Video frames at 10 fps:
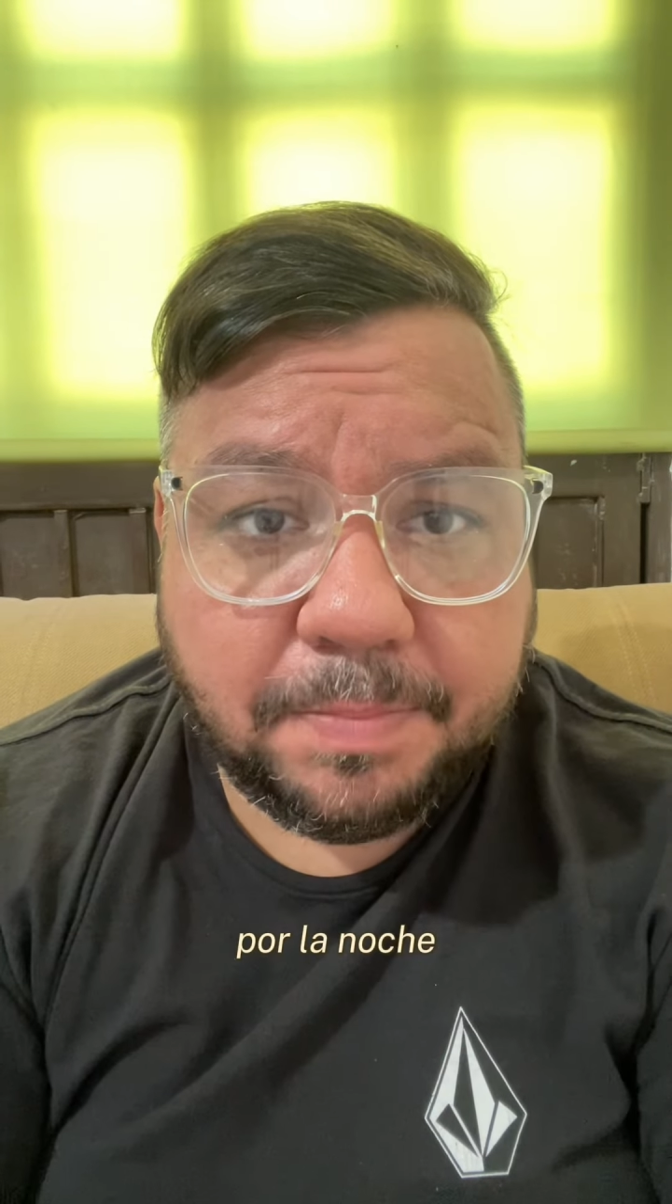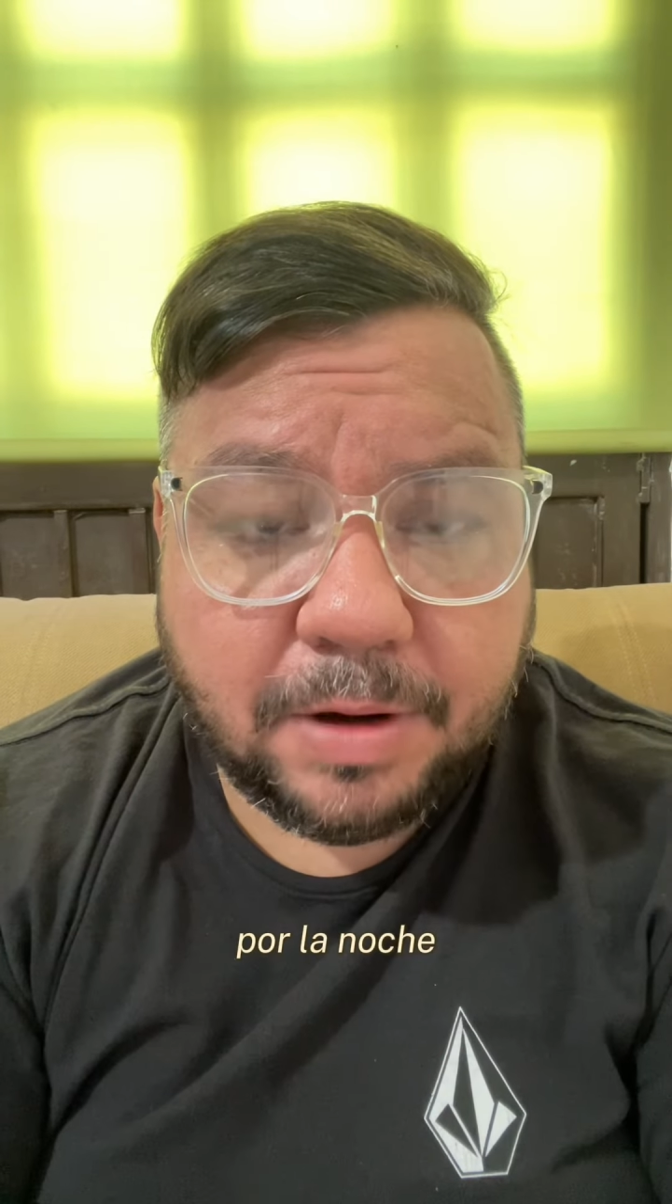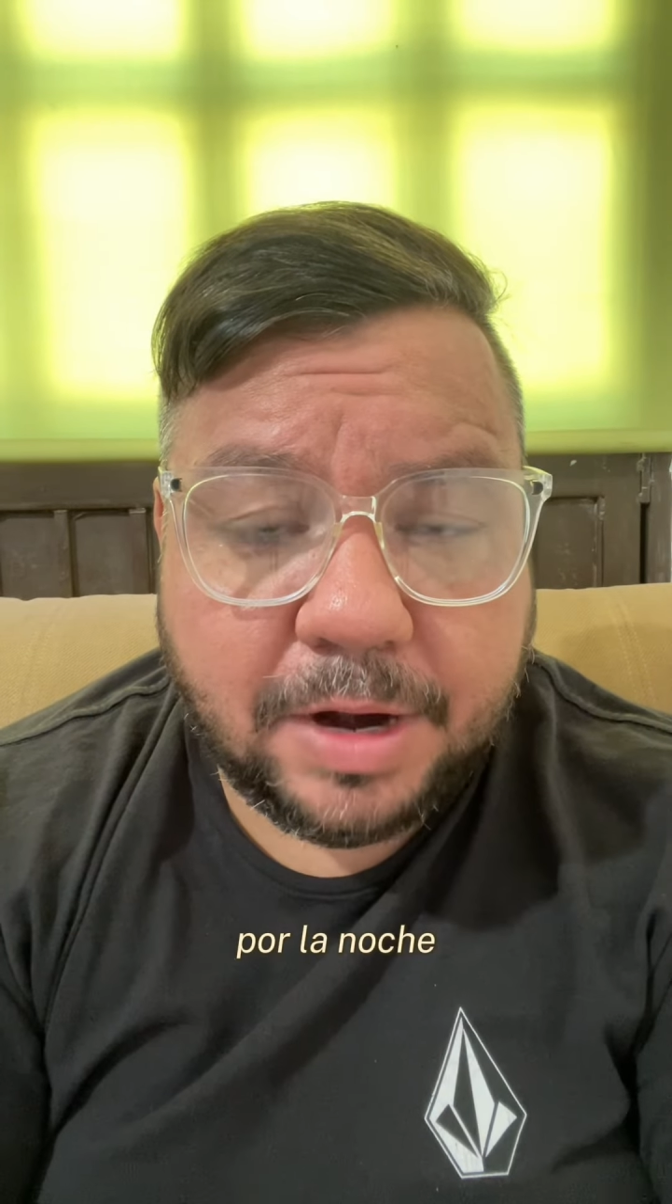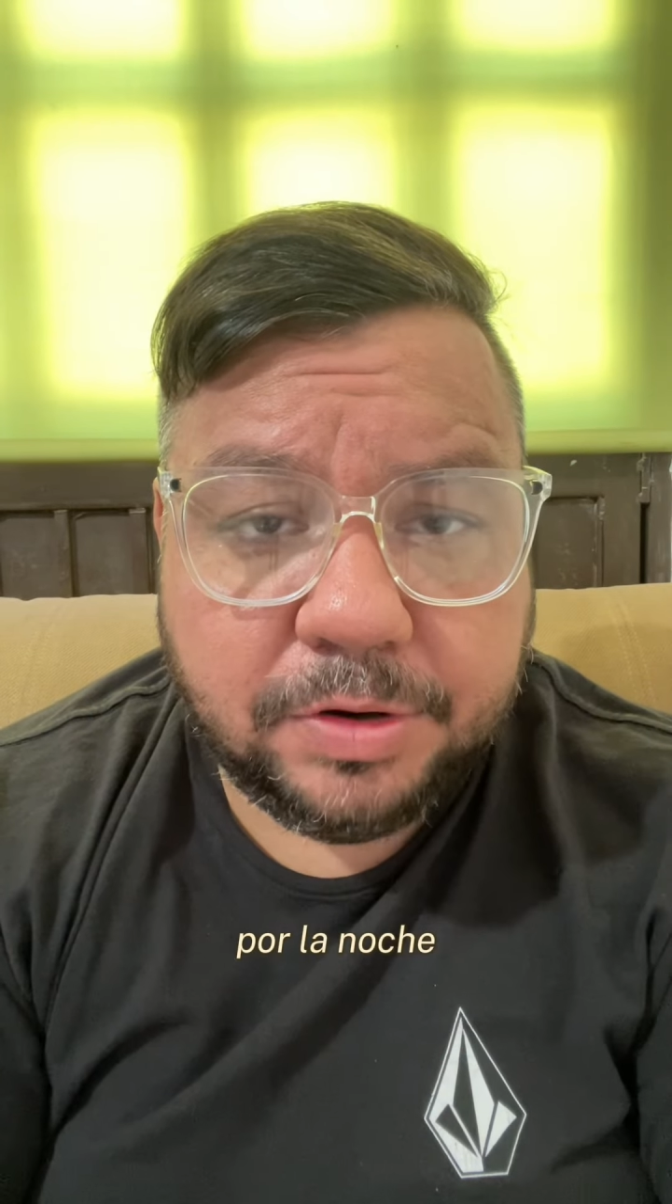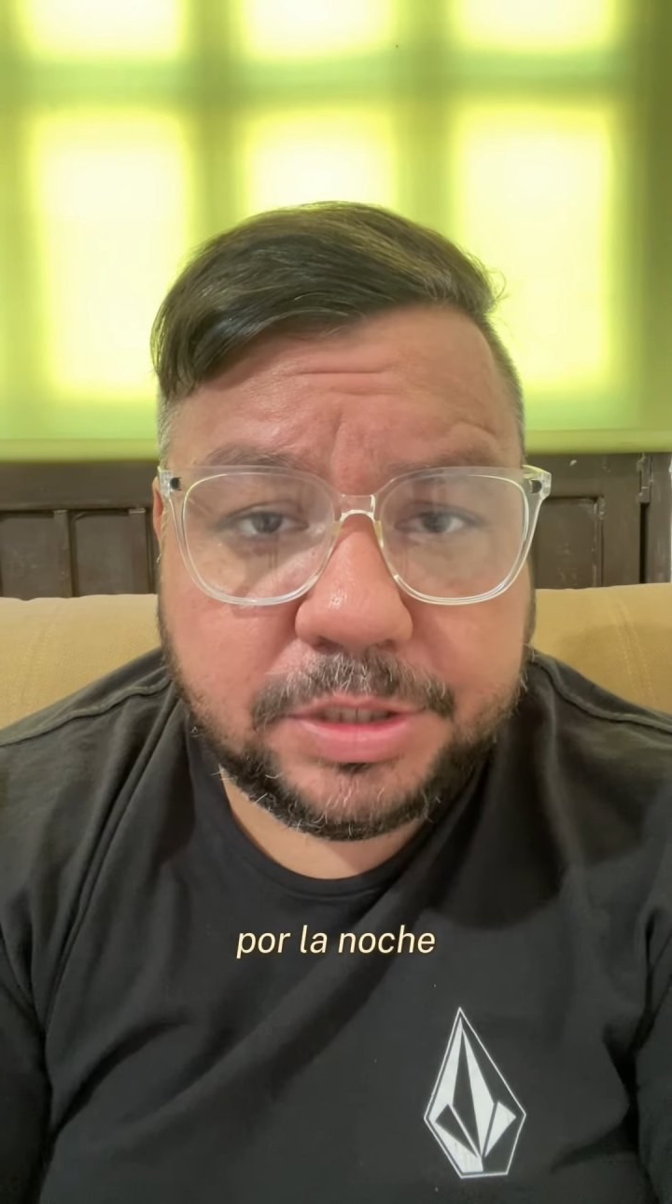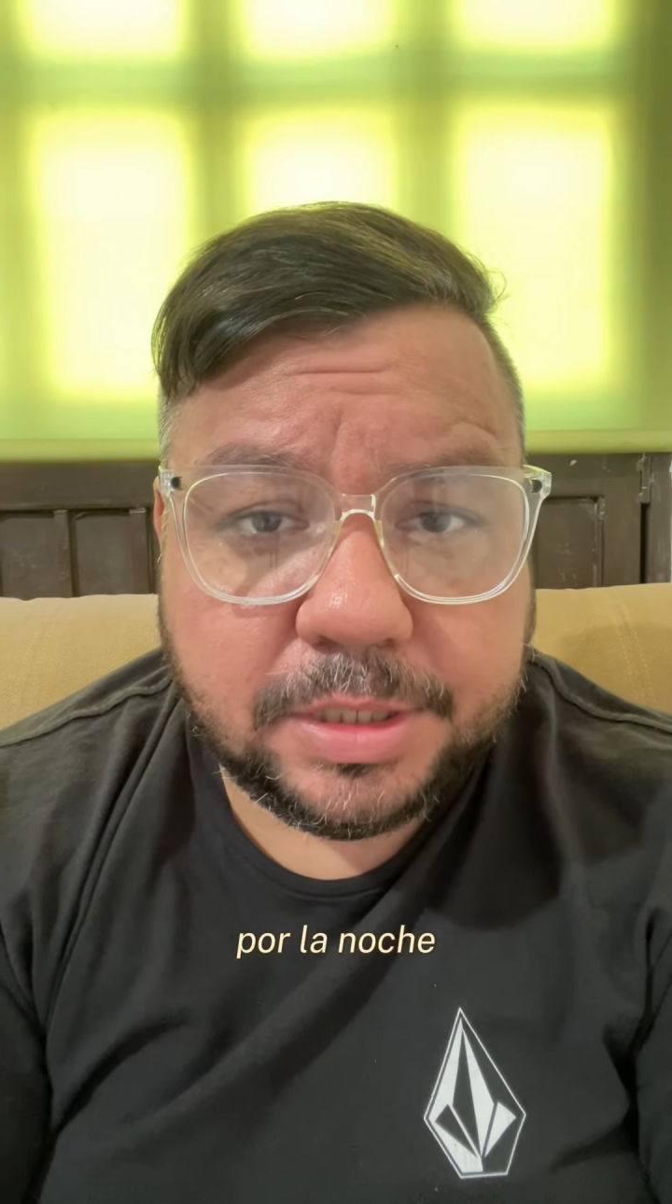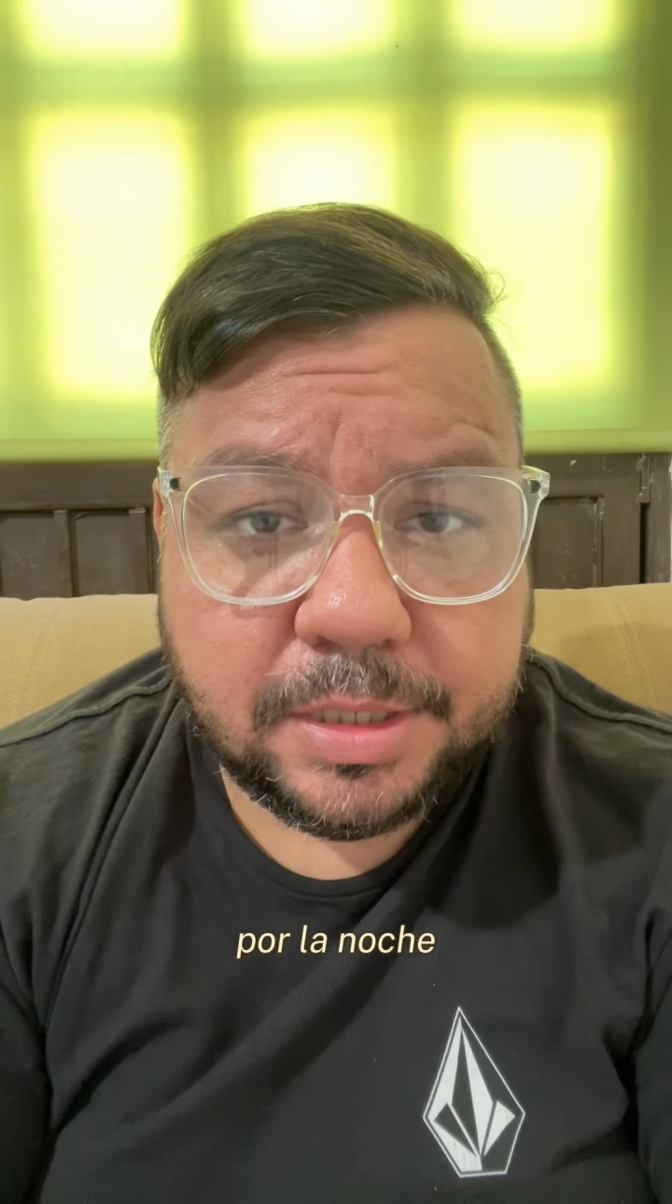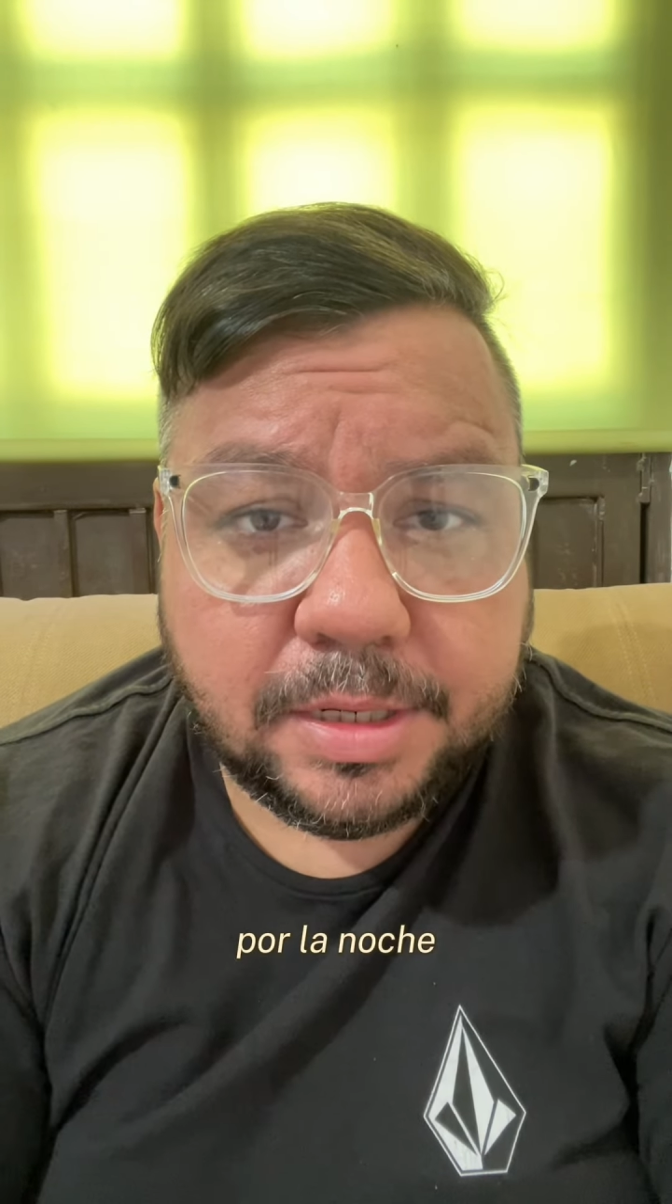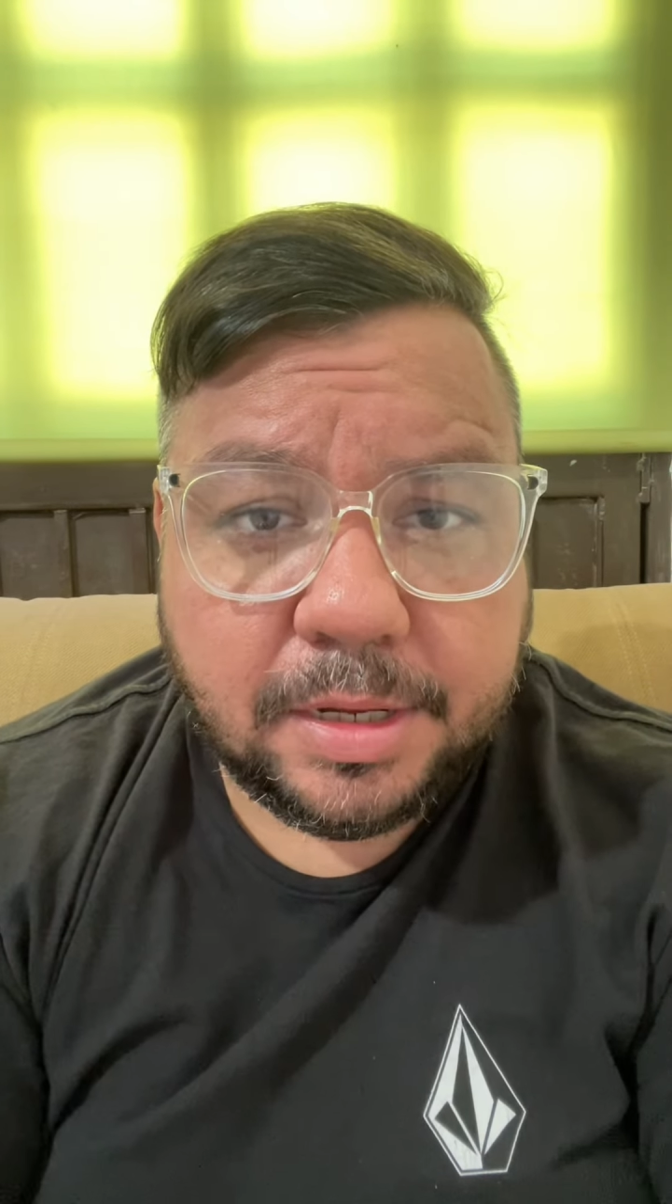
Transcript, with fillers: por la noche.